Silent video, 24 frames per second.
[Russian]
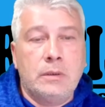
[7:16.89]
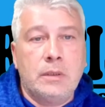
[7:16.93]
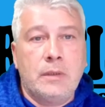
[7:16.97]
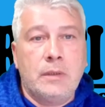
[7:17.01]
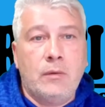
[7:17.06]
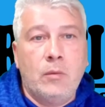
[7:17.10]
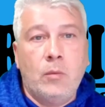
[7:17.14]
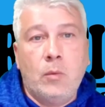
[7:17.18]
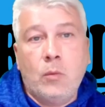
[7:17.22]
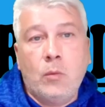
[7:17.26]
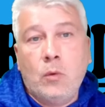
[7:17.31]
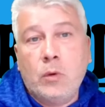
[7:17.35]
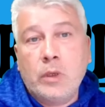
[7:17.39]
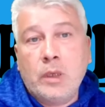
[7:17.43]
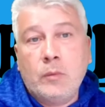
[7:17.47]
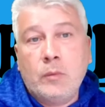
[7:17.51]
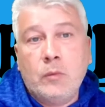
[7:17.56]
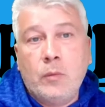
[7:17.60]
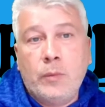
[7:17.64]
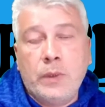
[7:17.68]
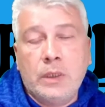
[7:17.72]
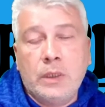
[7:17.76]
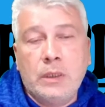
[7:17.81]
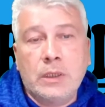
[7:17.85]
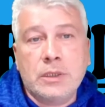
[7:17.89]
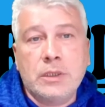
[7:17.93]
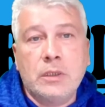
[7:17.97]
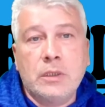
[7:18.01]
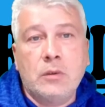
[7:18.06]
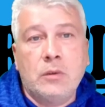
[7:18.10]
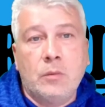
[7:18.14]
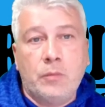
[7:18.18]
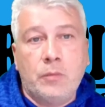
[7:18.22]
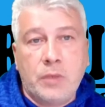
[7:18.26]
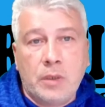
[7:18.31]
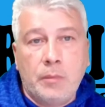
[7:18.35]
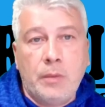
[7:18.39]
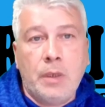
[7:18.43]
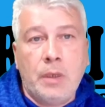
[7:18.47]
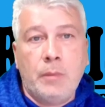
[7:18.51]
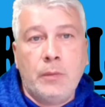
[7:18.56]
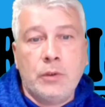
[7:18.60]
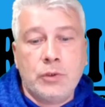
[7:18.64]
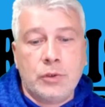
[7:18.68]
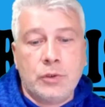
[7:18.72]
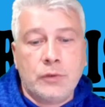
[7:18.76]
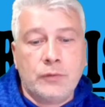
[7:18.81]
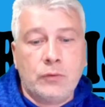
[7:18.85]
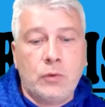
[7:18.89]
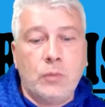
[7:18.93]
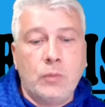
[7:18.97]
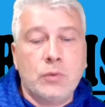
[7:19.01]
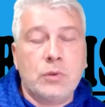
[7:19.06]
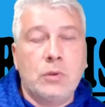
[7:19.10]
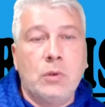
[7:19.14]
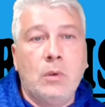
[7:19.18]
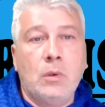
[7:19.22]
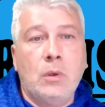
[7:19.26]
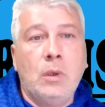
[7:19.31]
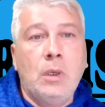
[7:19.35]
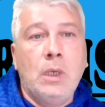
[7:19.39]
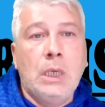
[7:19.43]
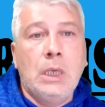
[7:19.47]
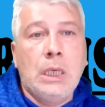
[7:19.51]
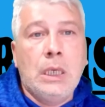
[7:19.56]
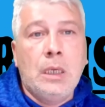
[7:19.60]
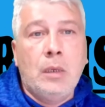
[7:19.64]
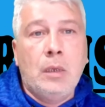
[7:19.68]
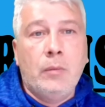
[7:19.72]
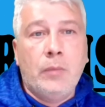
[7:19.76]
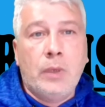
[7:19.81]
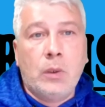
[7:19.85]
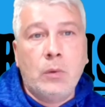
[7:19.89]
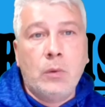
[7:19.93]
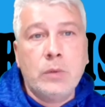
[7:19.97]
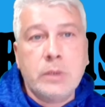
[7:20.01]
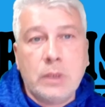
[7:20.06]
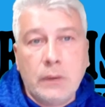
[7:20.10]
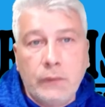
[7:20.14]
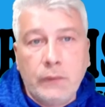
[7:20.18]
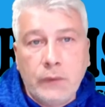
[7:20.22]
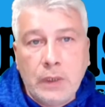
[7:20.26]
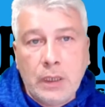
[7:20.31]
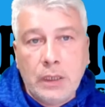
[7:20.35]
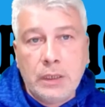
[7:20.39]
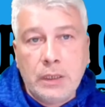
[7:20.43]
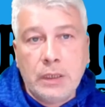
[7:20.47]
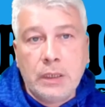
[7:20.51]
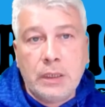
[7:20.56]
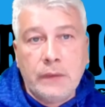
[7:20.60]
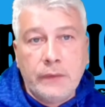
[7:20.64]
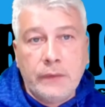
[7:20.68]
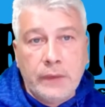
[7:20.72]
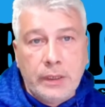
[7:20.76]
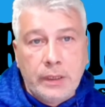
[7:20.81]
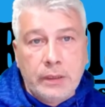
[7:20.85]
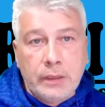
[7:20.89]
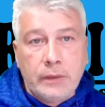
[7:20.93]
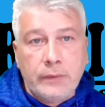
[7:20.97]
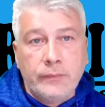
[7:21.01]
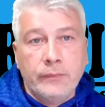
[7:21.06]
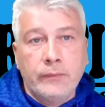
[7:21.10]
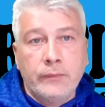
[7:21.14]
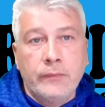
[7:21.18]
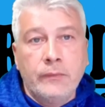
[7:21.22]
кого бы мог ему предложить, но проблема еще в том, что по-русски Вилли не говорит,